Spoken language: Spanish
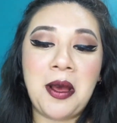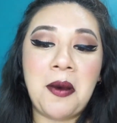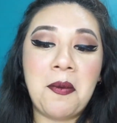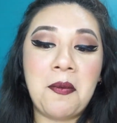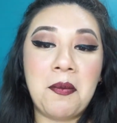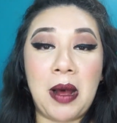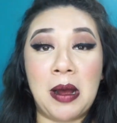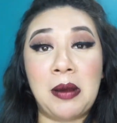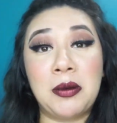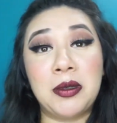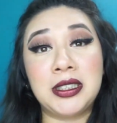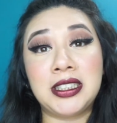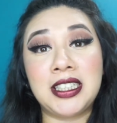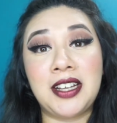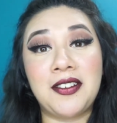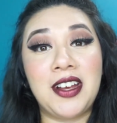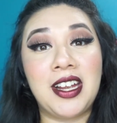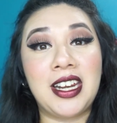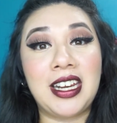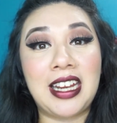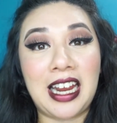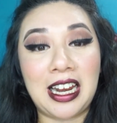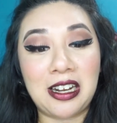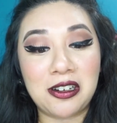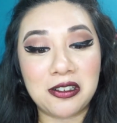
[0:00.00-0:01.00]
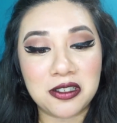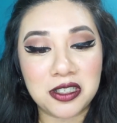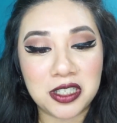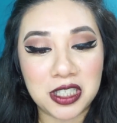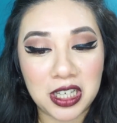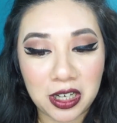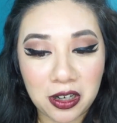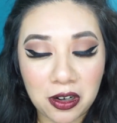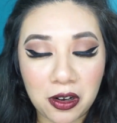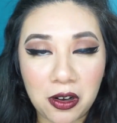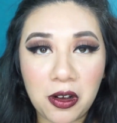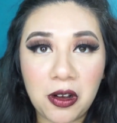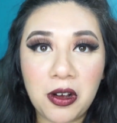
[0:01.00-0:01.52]
Vamos a ver qué nos
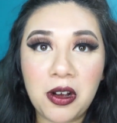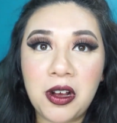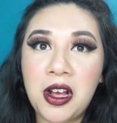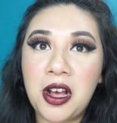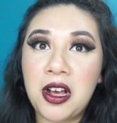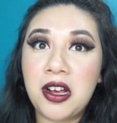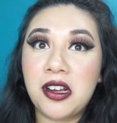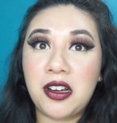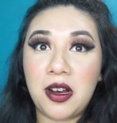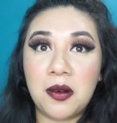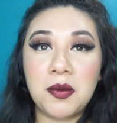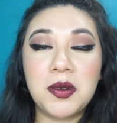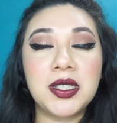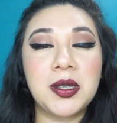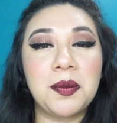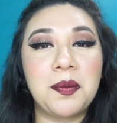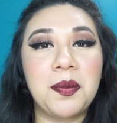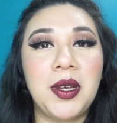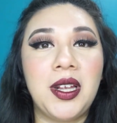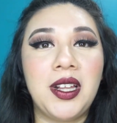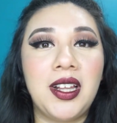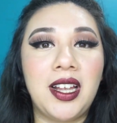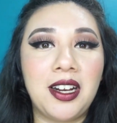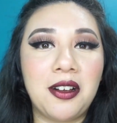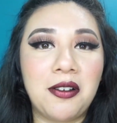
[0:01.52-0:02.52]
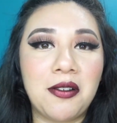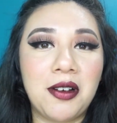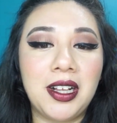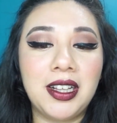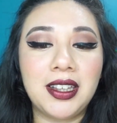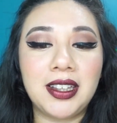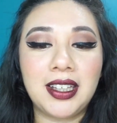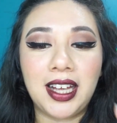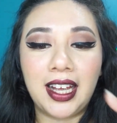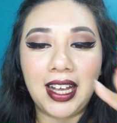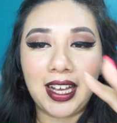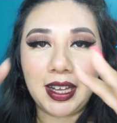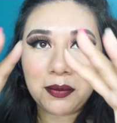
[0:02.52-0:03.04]
llegó Como se puede dar
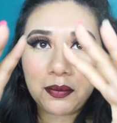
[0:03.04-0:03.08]
cuenta,